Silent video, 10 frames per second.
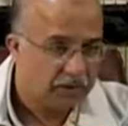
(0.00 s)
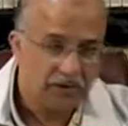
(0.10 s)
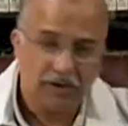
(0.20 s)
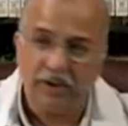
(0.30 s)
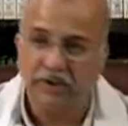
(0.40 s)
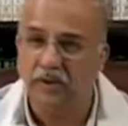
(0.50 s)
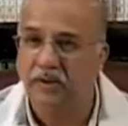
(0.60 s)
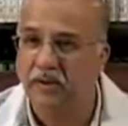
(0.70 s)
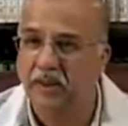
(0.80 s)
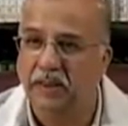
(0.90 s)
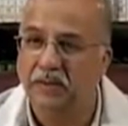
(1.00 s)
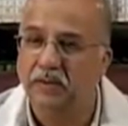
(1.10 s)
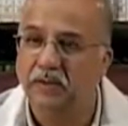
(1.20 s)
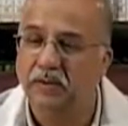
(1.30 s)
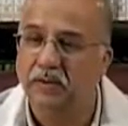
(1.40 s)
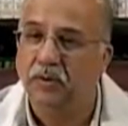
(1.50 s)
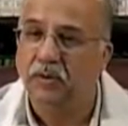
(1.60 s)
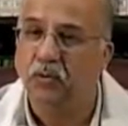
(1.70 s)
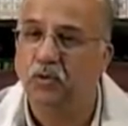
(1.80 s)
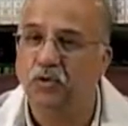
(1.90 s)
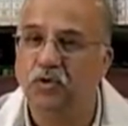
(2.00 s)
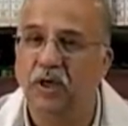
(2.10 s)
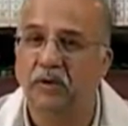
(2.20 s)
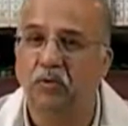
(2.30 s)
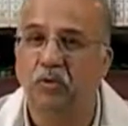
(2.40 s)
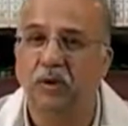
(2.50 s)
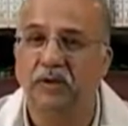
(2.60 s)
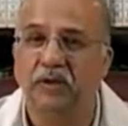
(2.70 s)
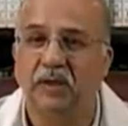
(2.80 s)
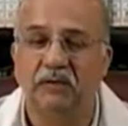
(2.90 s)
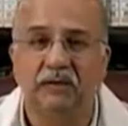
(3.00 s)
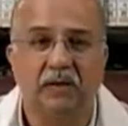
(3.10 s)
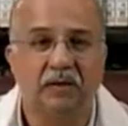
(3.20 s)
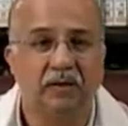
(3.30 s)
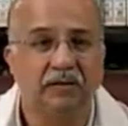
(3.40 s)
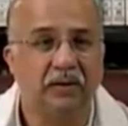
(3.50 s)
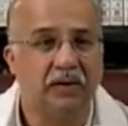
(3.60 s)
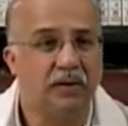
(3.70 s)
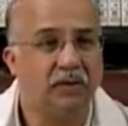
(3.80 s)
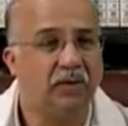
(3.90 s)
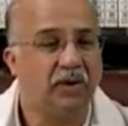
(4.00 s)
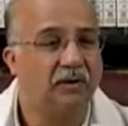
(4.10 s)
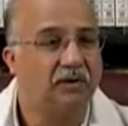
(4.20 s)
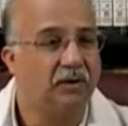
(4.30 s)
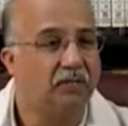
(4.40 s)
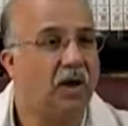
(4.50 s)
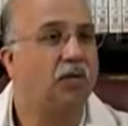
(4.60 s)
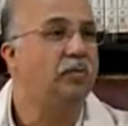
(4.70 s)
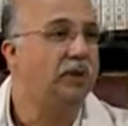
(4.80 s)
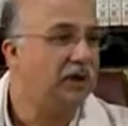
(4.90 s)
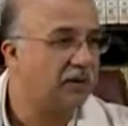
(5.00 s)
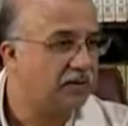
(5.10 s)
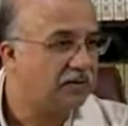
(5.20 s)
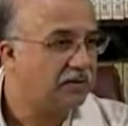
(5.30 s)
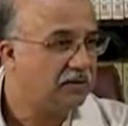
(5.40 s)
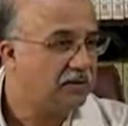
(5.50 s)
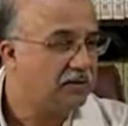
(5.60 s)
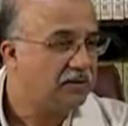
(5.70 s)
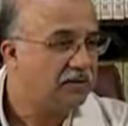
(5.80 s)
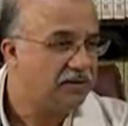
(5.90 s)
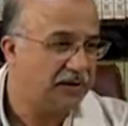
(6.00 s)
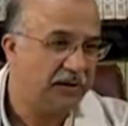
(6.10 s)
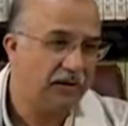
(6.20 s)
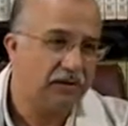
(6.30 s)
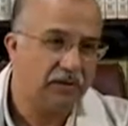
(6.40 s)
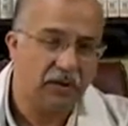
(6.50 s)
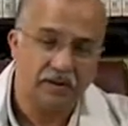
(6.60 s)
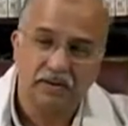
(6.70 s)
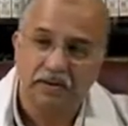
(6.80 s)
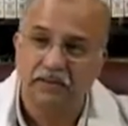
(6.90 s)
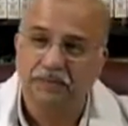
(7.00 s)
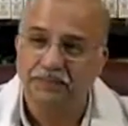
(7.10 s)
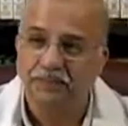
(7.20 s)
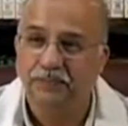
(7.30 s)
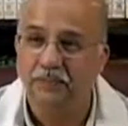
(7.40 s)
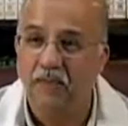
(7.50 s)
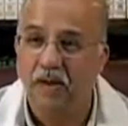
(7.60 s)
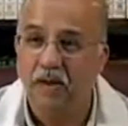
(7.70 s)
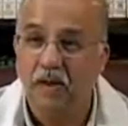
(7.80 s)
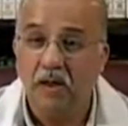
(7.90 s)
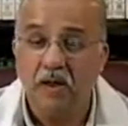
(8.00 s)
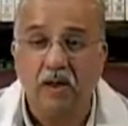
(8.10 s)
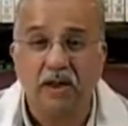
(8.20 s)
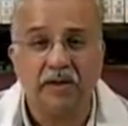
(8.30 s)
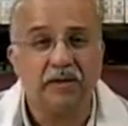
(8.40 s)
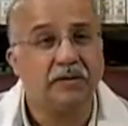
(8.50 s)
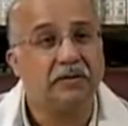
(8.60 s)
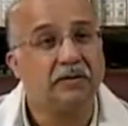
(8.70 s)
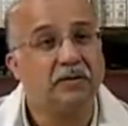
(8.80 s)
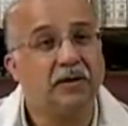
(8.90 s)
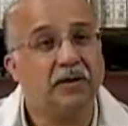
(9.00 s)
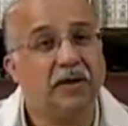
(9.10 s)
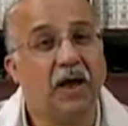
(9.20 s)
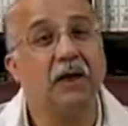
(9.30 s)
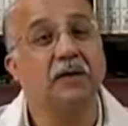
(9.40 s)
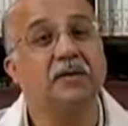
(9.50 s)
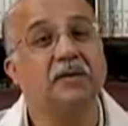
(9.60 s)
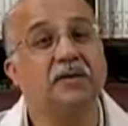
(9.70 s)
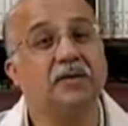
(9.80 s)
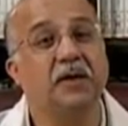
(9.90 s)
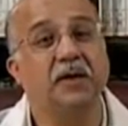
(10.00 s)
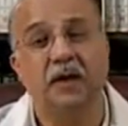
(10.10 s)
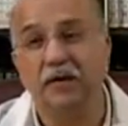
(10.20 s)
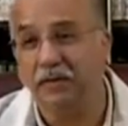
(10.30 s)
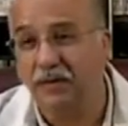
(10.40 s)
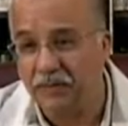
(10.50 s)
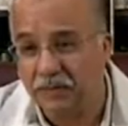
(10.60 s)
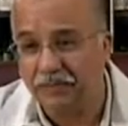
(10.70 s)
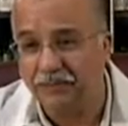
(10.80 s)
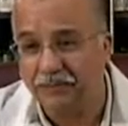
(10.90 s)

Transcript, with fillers: Dilediğini de güçten, kuvvetten, takatten, imkandan mahrum edersin, zelil kılarsın. Hayır yalnız senin elindedir.